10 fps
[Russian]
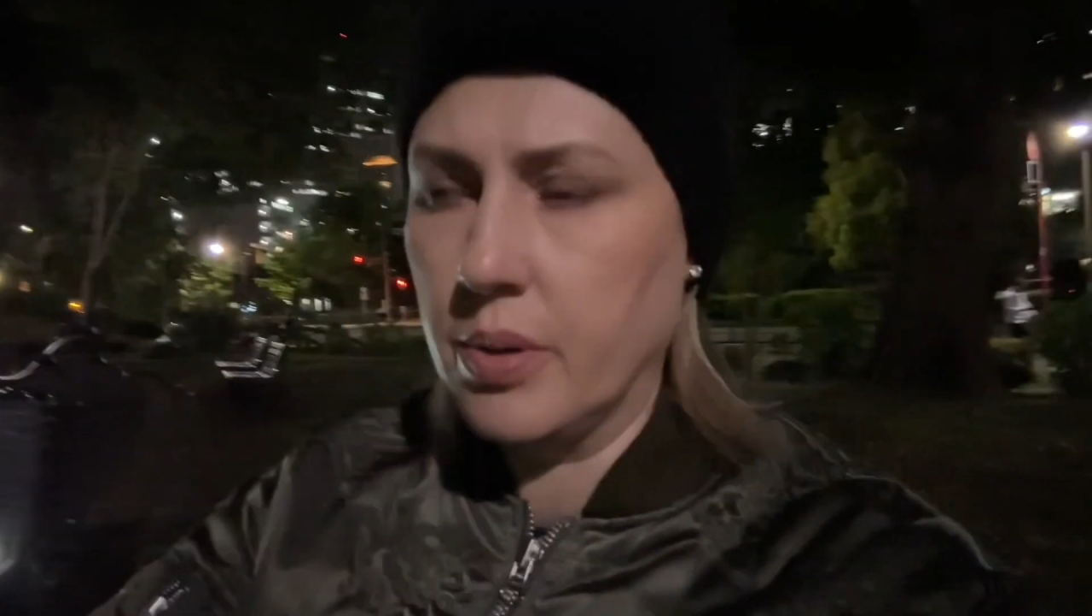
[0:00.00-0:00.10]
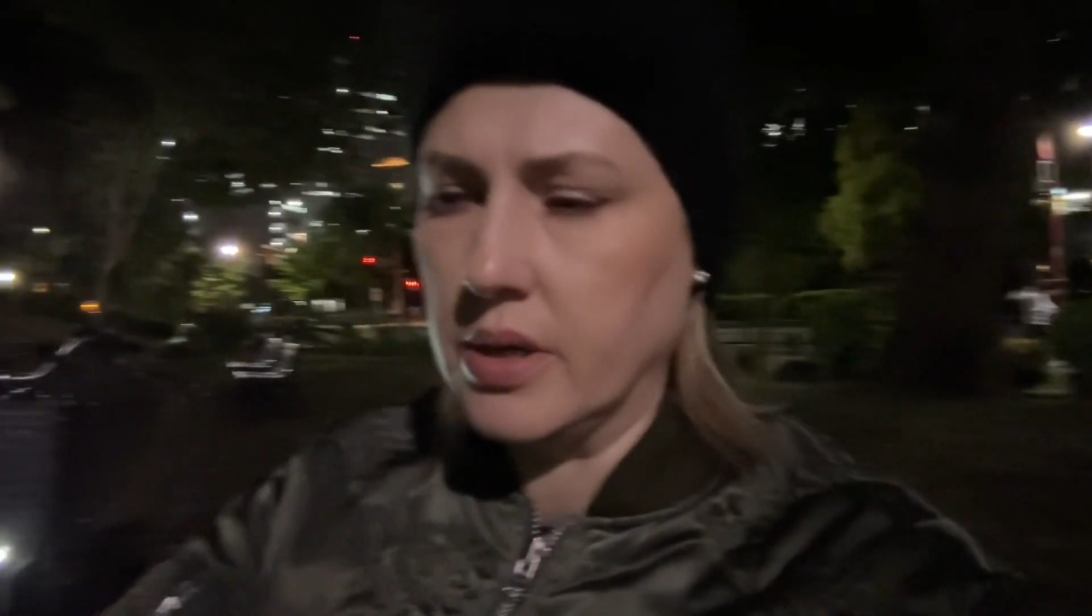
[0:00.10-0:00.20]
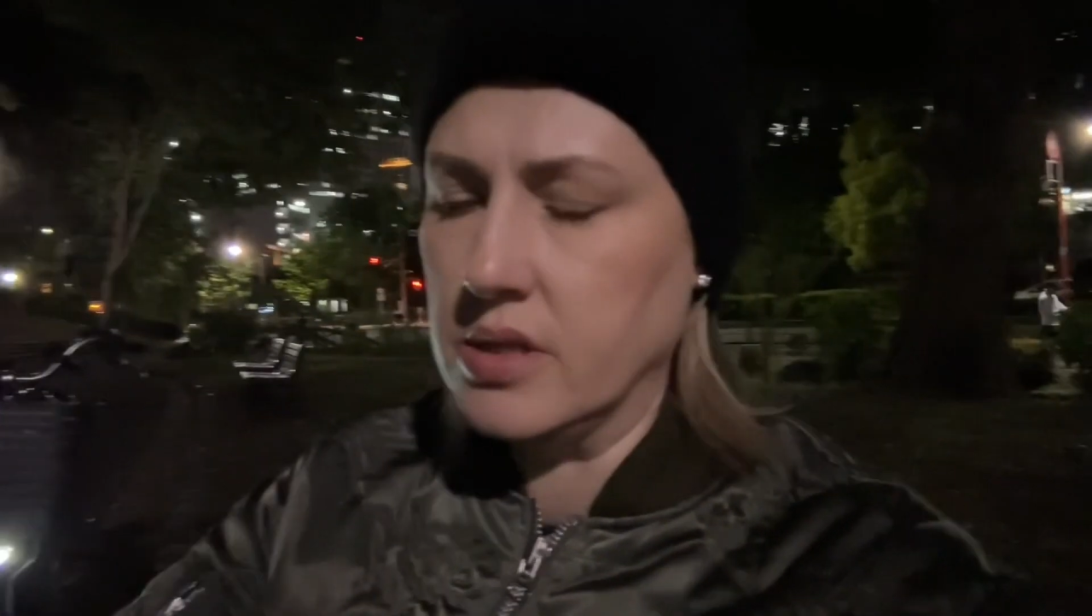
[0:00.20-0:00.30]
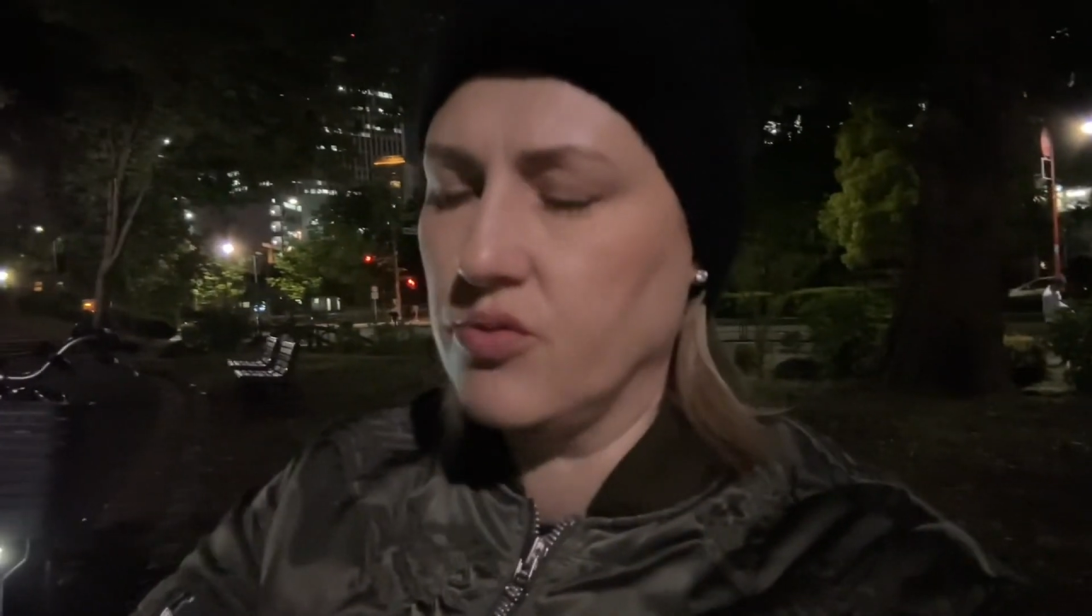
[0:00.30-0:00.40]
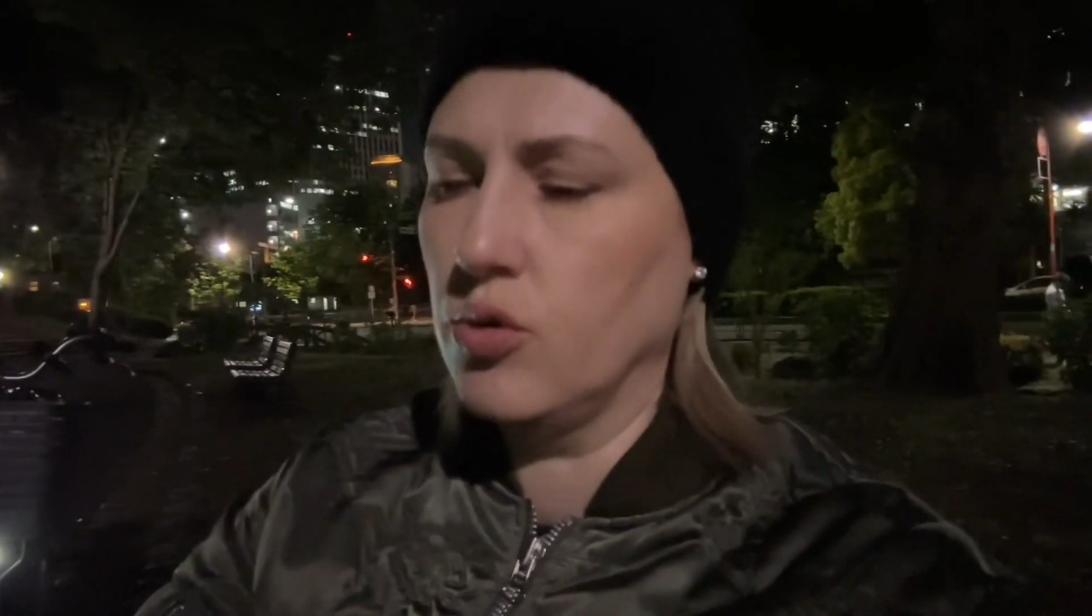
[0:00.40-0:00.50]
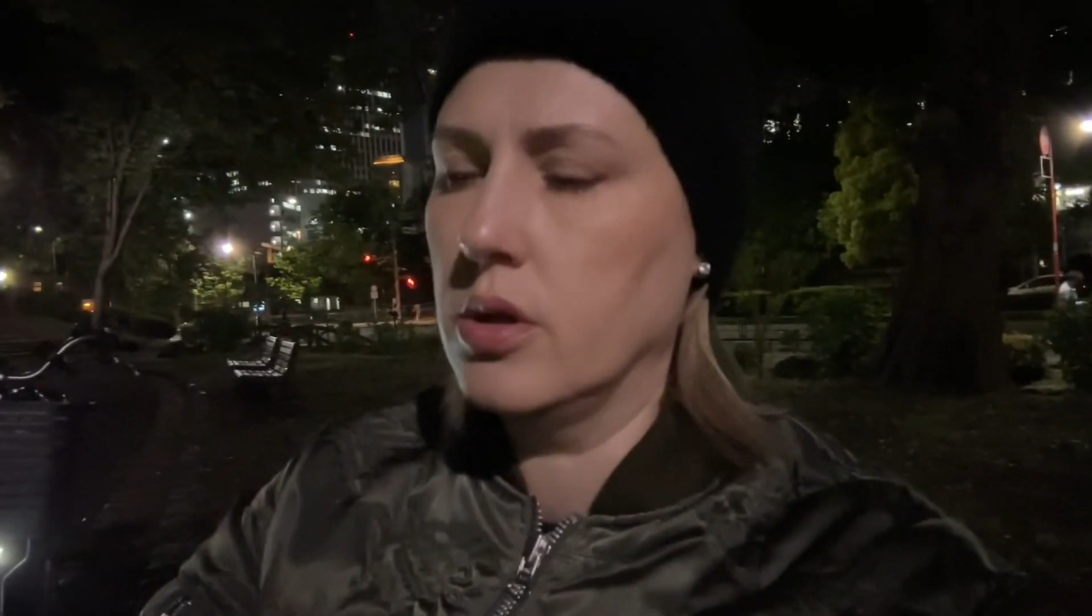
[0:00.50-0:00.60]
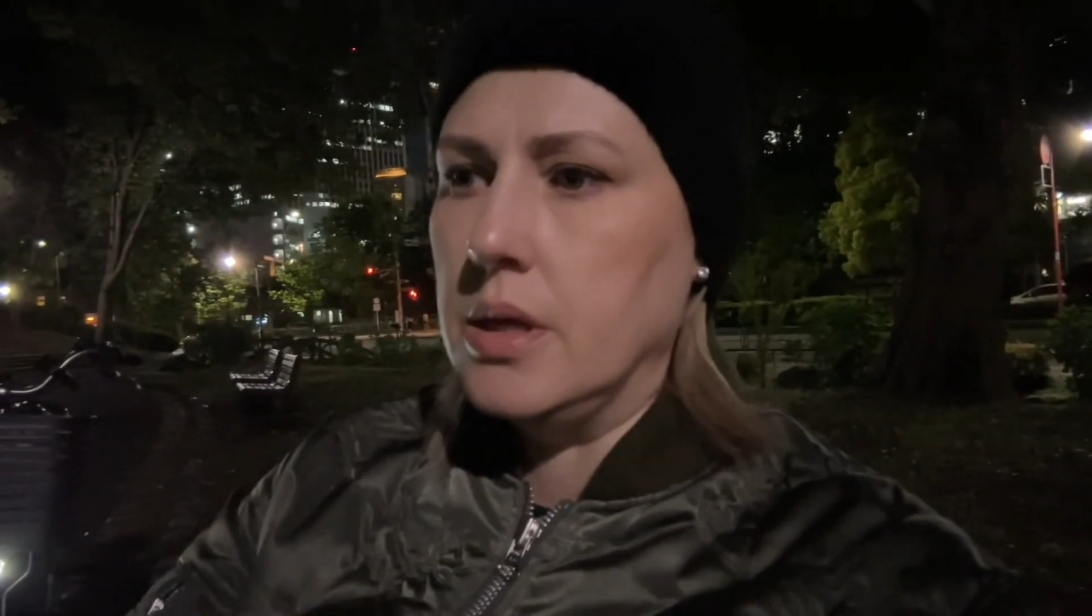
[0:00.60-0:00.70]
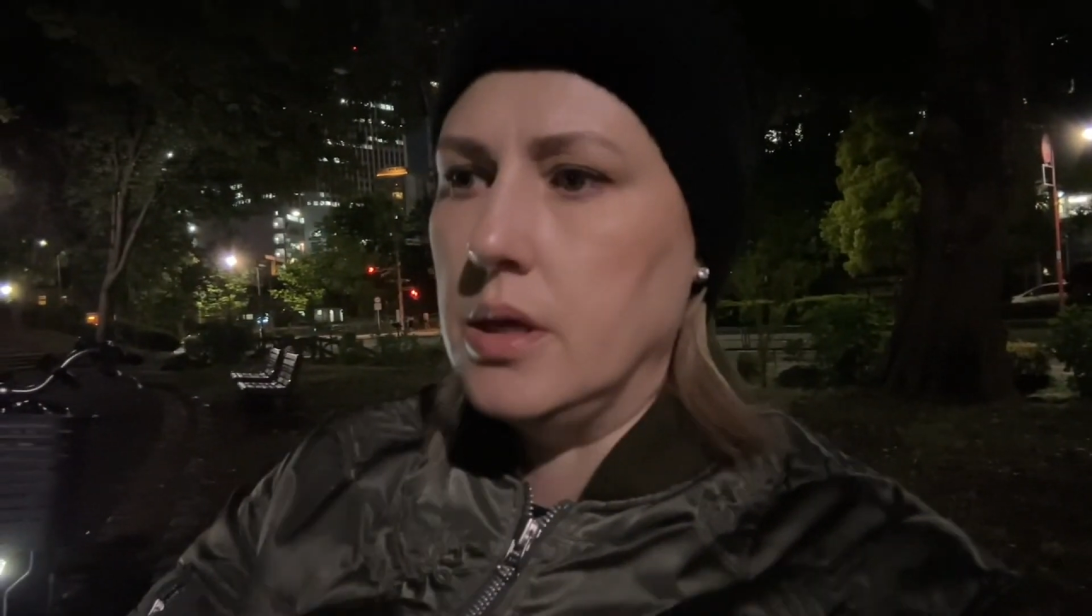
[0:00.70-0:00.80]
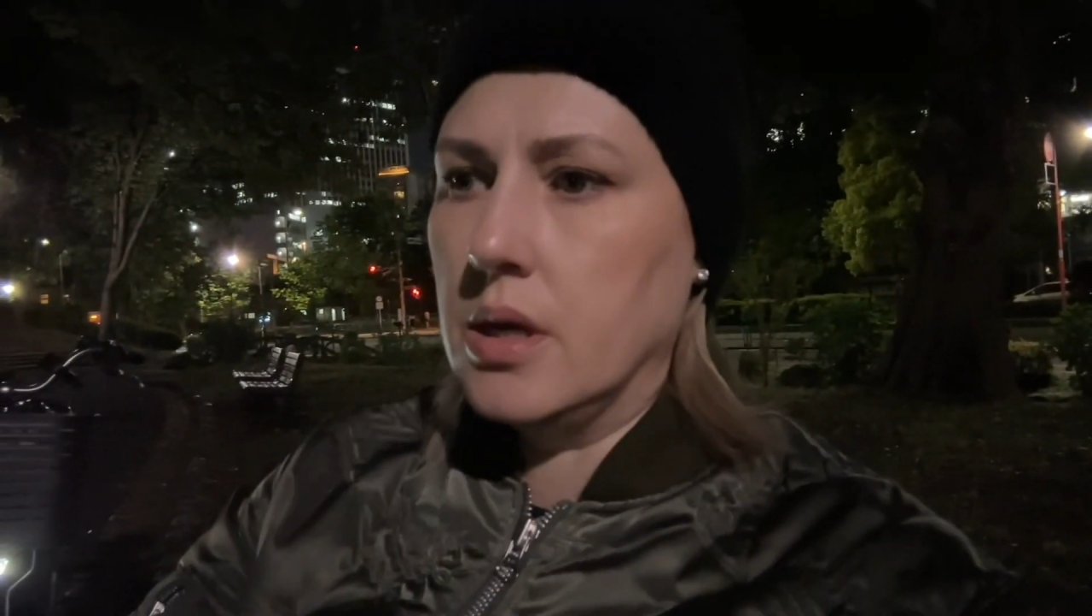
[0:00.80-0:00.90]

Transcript: производит.